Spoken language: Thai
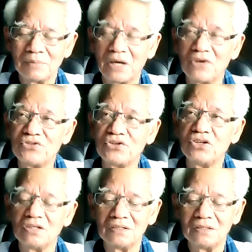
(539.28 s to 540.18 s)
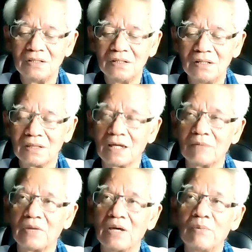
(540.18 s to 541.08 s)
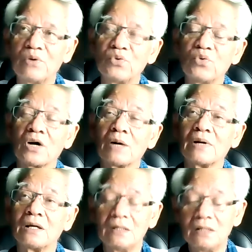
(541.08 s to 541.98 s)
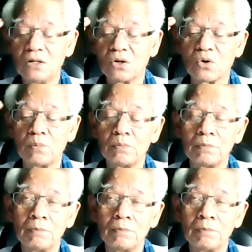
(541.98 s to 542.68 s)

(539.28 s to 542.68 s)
แผนจีนทำเอ็มอยูกับอะไร กรม